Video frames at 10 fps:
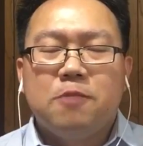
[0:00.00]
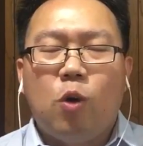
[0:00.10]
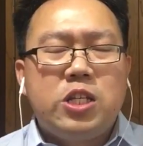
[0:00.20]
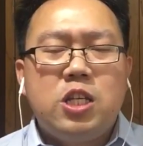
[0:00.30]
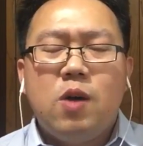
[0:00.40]

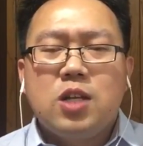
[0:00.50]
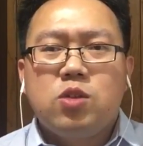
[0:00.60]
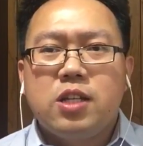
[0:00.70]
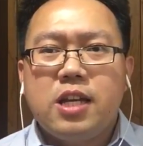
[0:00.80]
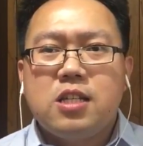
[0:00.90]
我希望
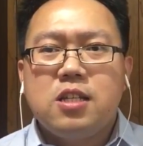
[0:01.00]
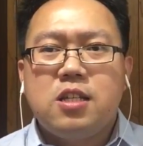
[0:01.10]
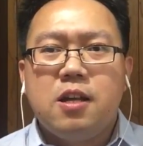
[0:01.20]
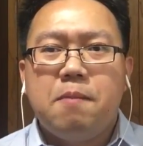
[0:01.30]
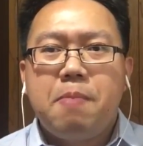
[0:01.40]
说这件事
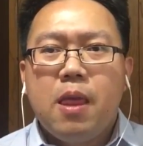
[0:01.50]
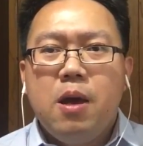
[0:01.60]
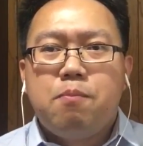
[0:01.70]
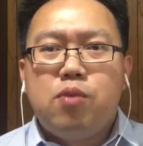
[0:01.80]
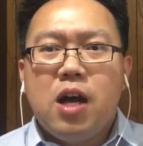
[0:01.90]
情呢，
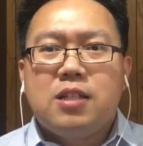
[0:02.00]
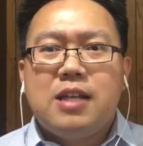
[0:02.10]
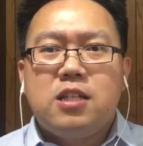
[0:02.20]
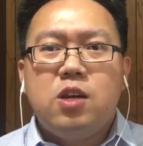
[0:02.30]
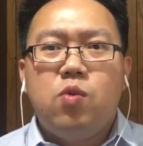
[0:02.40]
不要
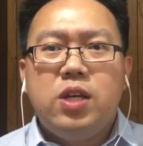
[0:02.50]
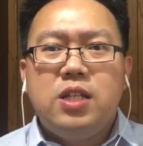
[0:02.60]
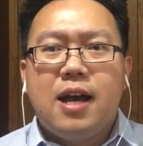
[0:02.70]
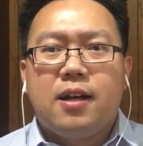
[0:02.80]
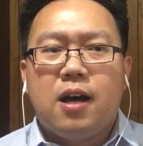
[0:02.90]
像新闻
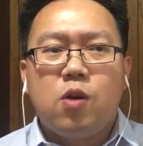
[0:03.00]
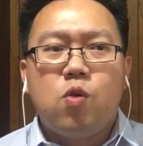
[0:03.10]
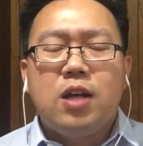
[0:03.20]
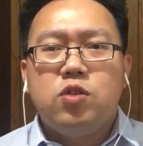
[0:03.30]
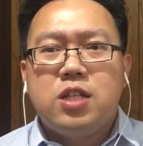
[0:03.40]
一样的很
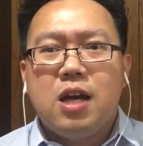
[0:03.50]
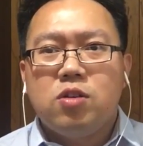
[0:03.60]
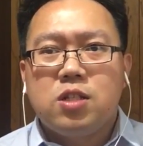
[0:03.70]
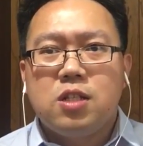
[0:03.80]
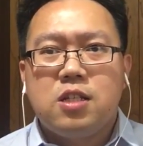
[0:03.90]
快就
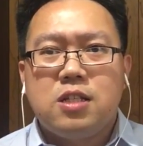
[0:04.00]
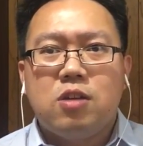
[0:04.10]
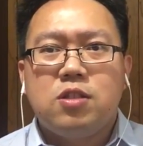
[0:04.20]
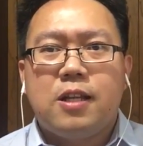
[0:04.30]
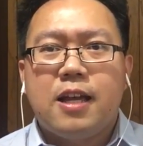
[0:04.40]
消失了，
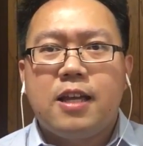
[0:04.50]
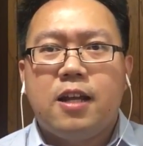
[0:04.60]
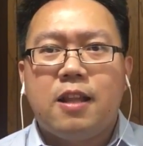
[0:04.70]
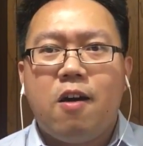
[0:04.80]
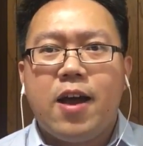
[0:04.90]
消失在大
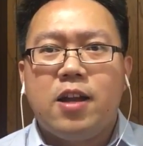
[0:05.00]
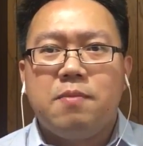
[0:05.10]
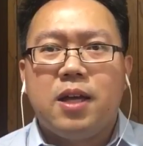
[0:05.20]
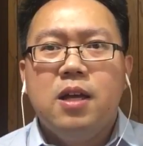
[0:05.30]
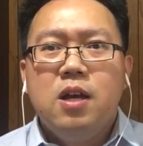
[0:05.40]
家的脑海
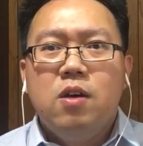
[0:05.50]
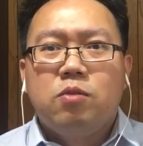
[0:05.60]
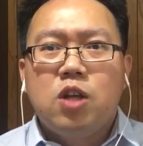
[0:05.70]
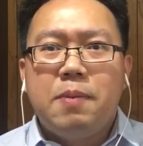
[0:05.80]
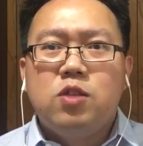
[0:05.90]
里面。
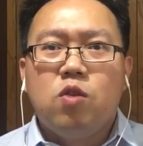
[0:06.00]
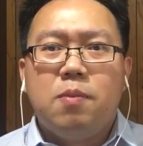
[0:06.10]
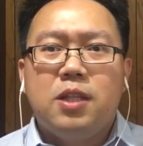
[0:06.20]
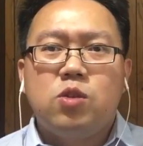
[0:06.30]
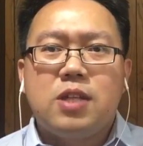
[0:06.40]
特别是
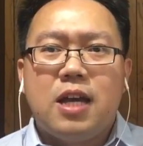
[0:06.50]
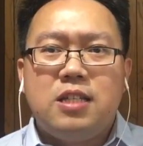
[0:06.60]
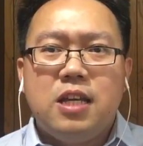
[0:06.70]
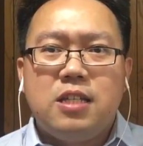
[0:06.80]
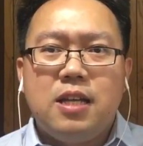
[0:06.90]
我们中
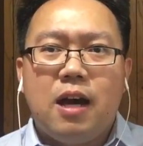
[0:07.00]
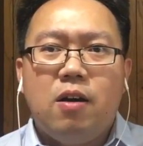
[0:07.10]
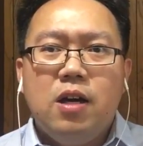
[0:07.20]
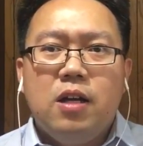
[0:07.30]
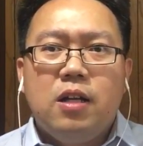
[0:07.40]
产阶级要